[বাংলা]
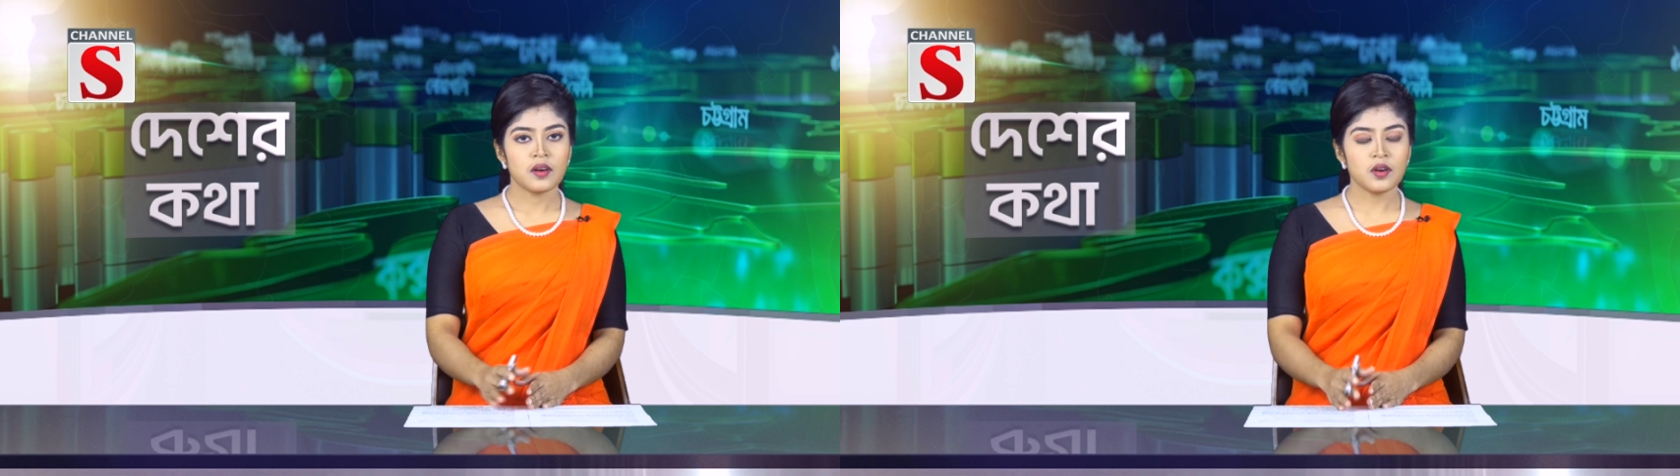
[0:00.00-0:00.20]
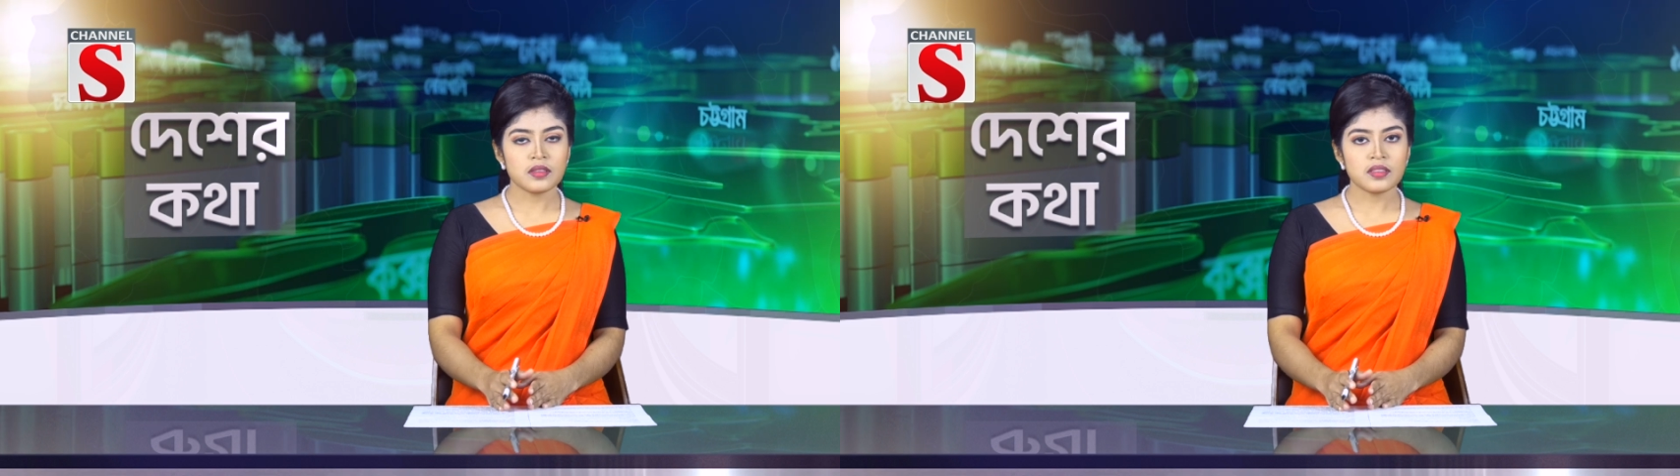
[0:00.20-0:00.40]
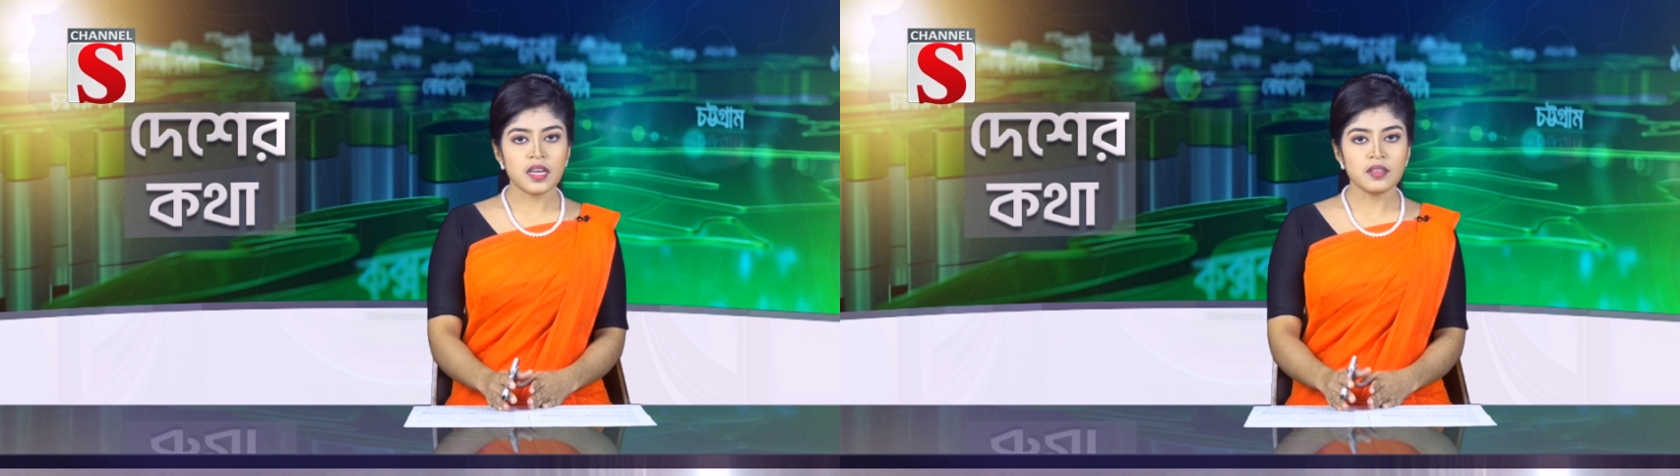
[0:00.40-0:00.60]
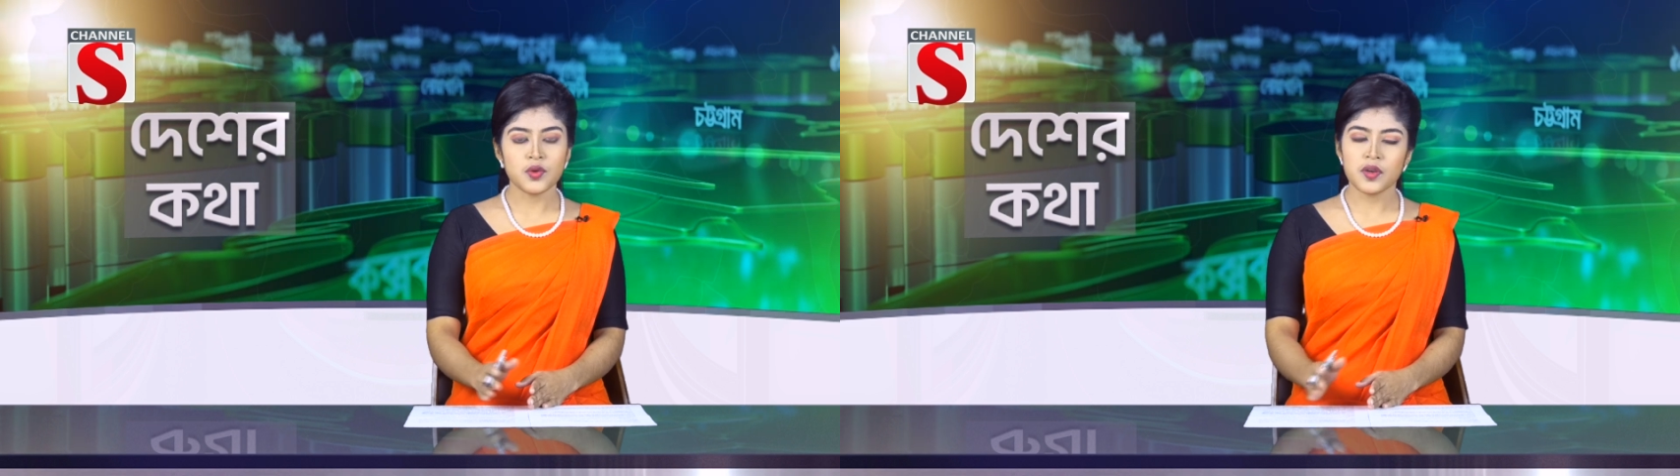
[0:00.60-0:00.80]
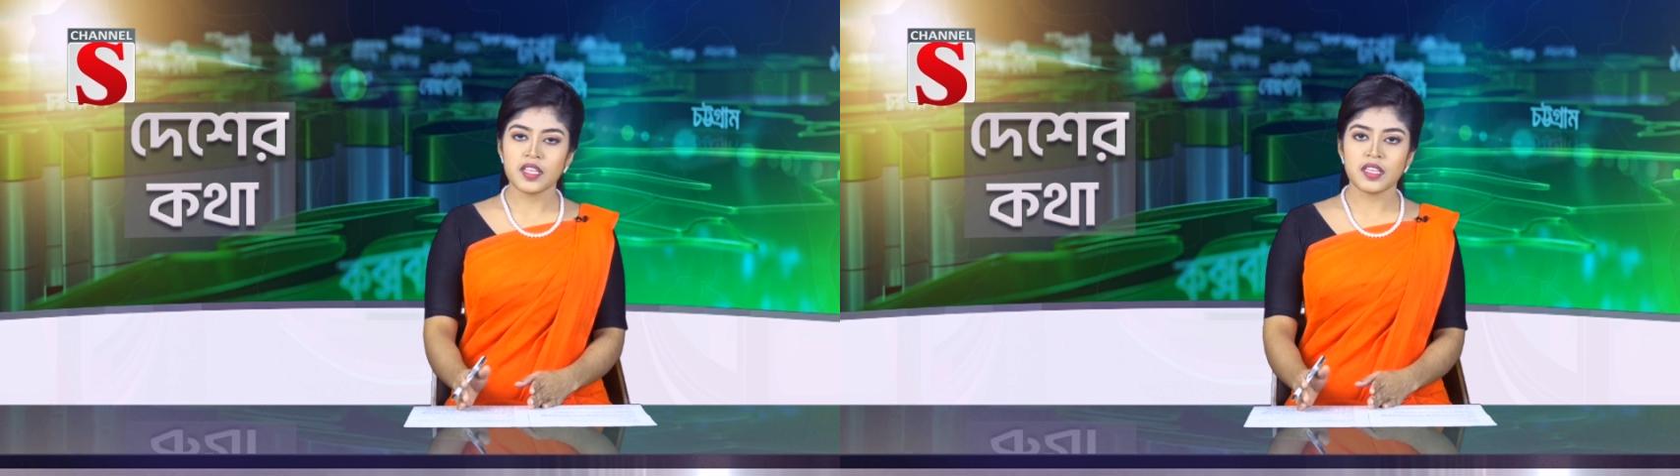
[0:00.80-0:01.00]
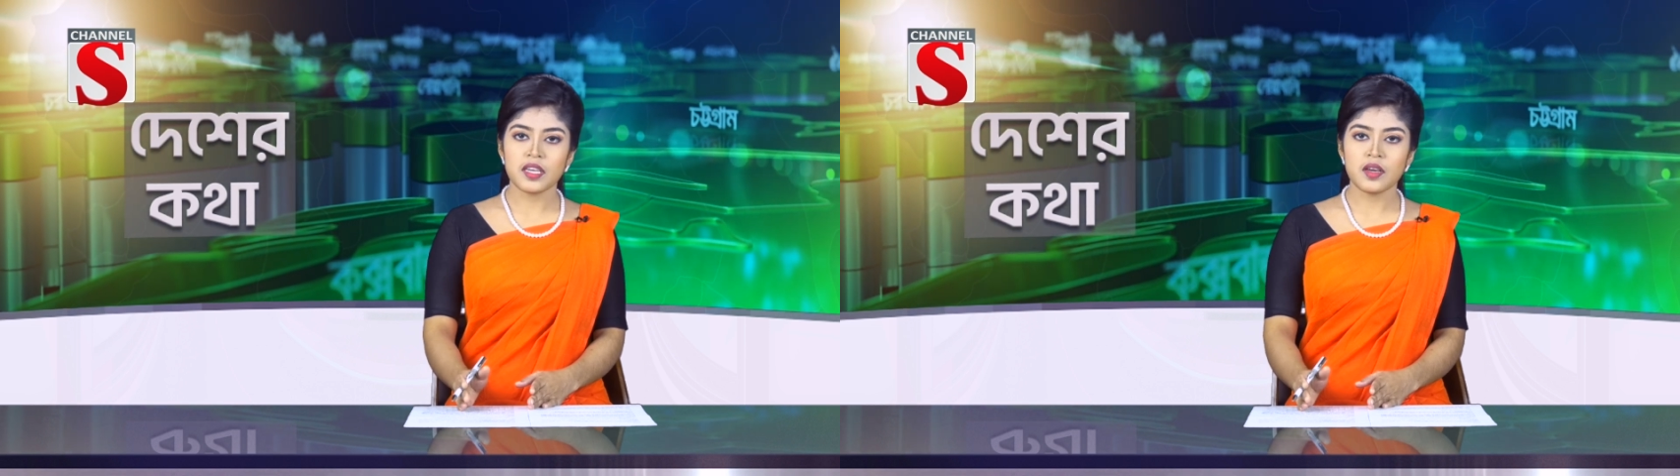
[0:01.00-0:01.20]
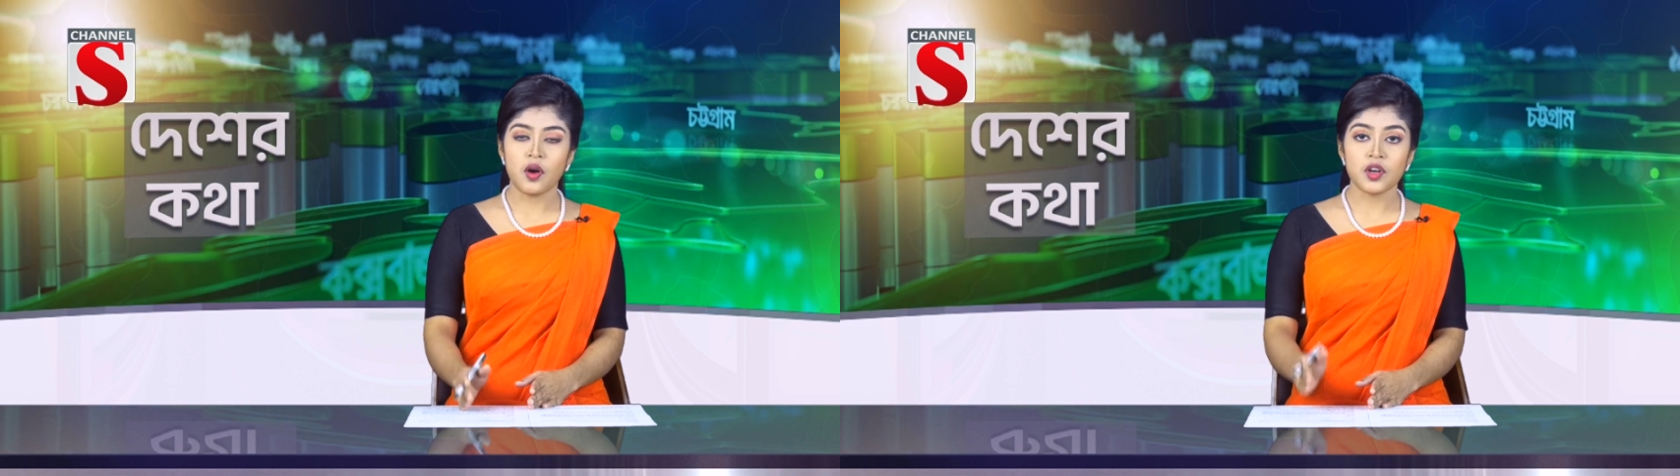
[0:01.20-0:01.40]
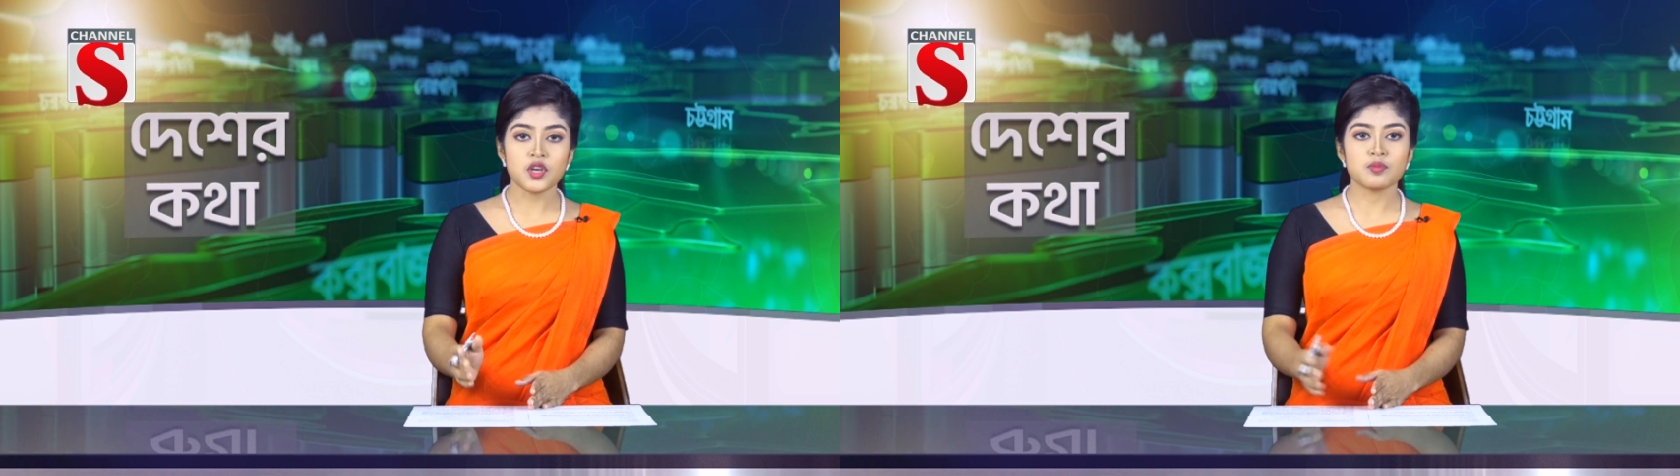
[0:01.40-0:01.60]
হত্যা দুর্নীতি
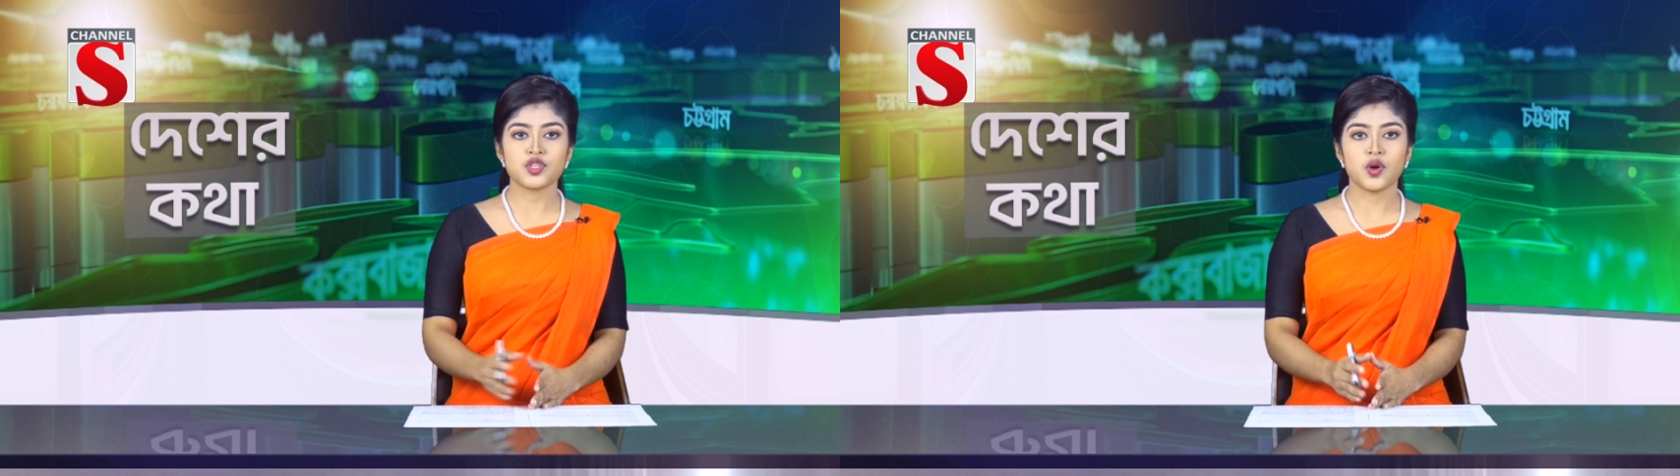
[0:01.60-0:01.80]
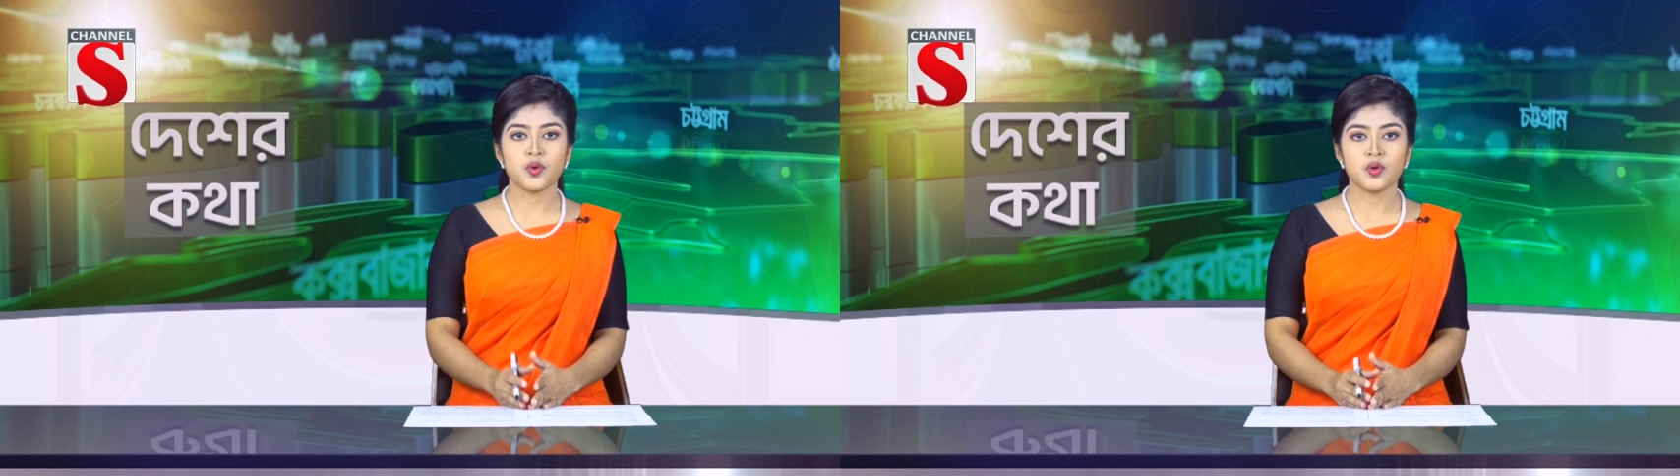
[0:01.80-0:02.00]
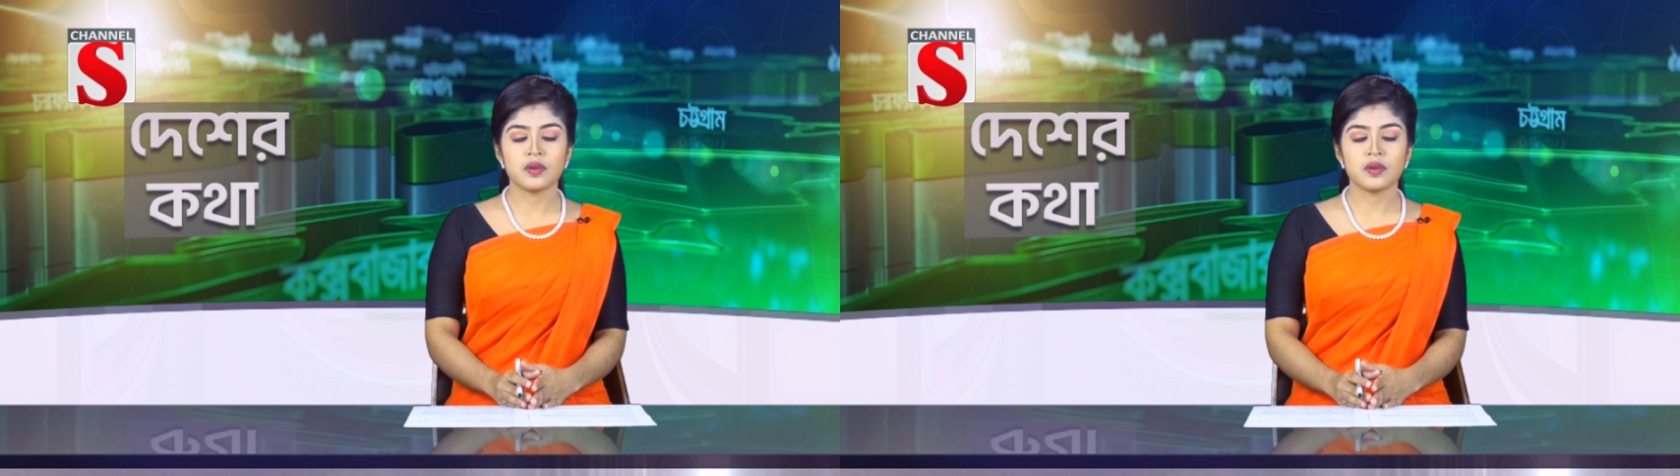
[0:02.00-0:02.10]
অনিয়ম সহ